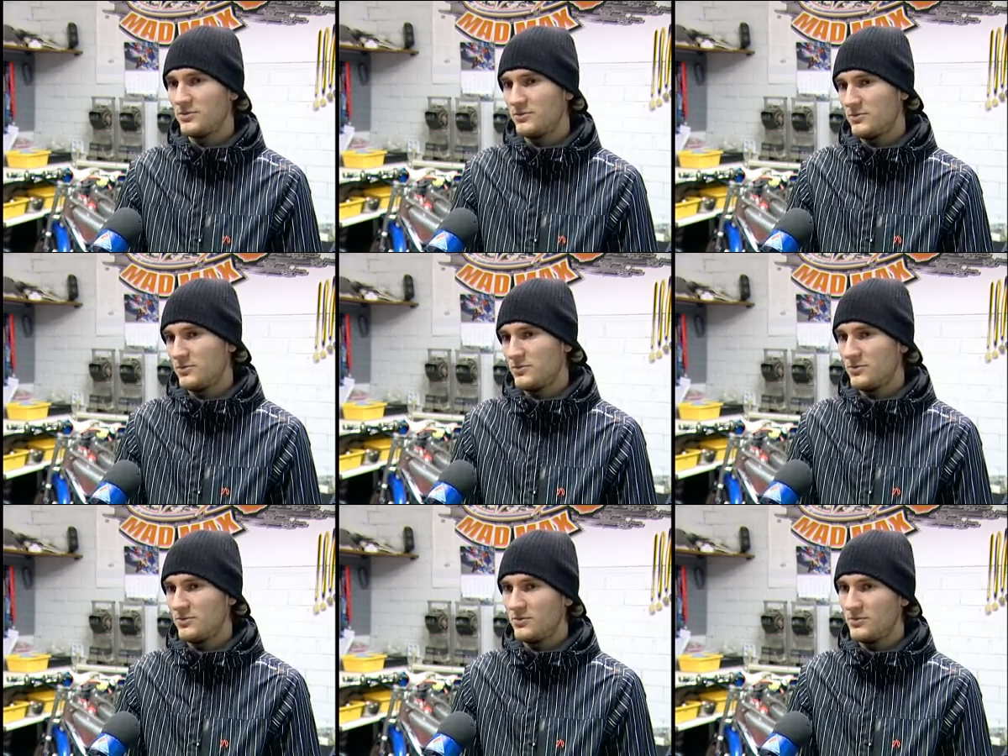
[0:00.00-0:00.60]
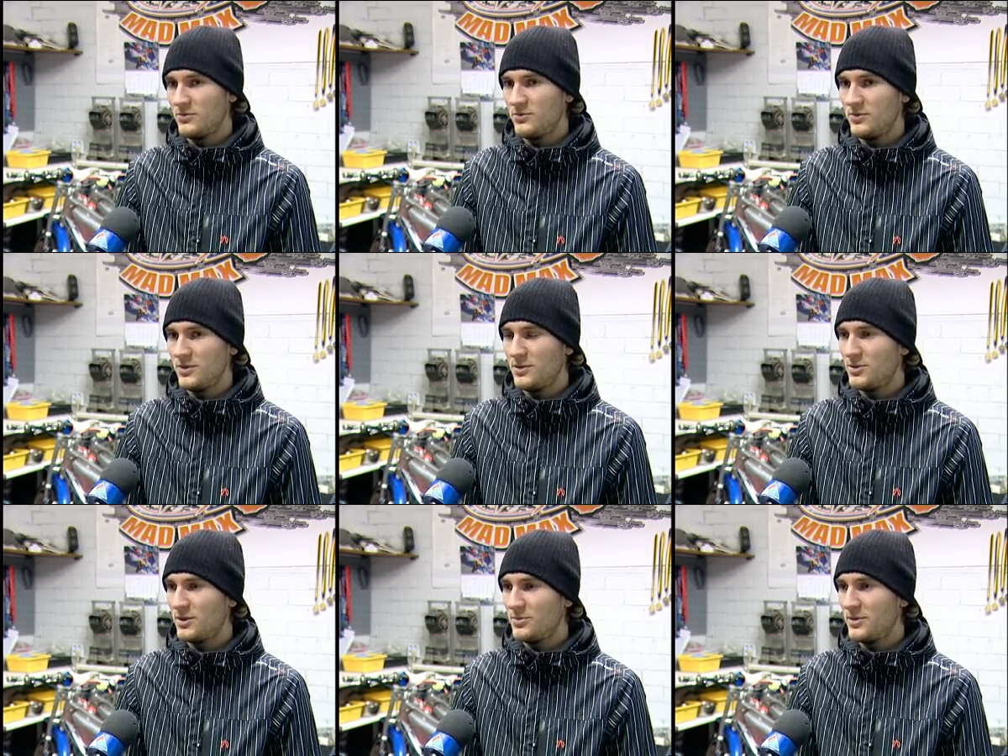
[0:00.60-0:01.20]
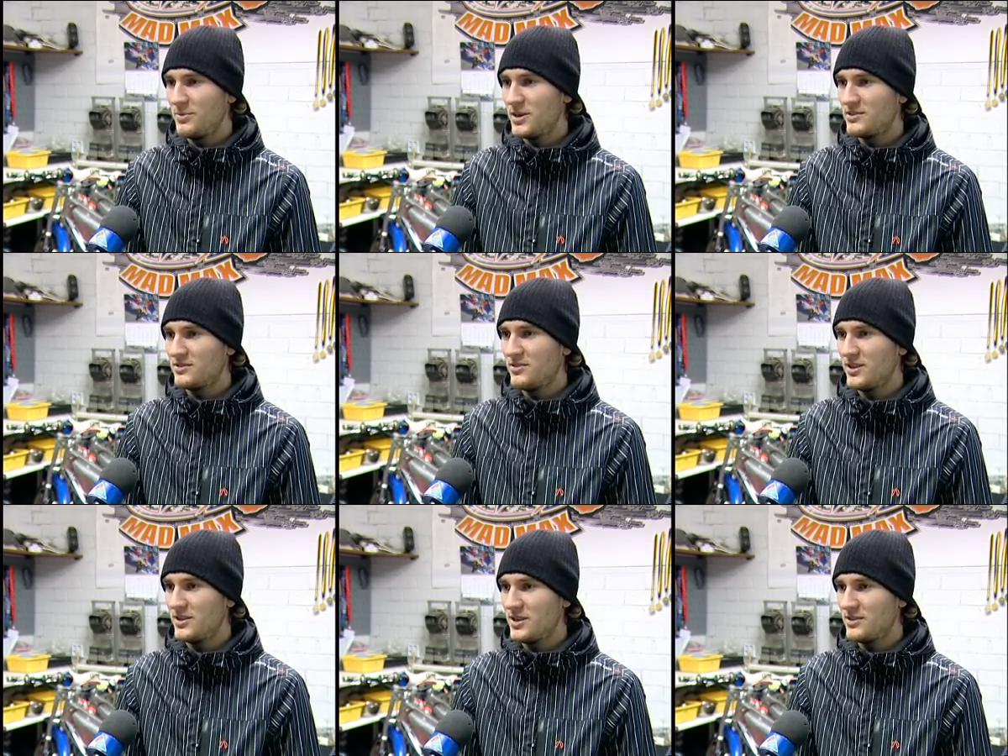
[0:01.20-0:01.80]
Не было
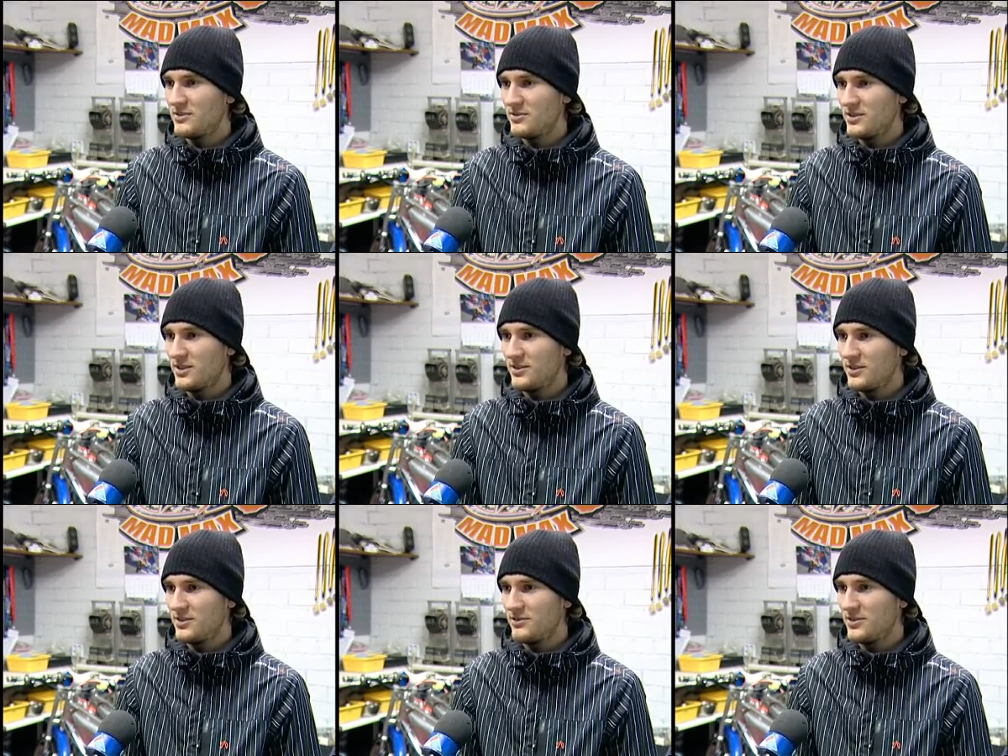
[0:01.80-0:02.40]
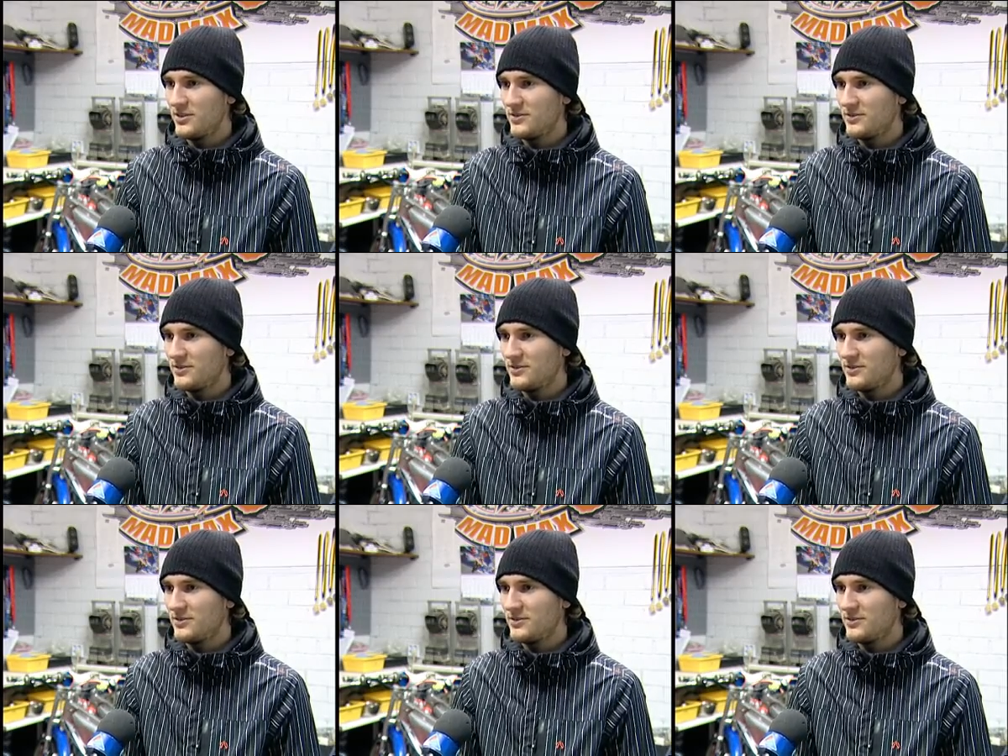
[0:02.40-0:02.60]
препятствий отказываться от этого.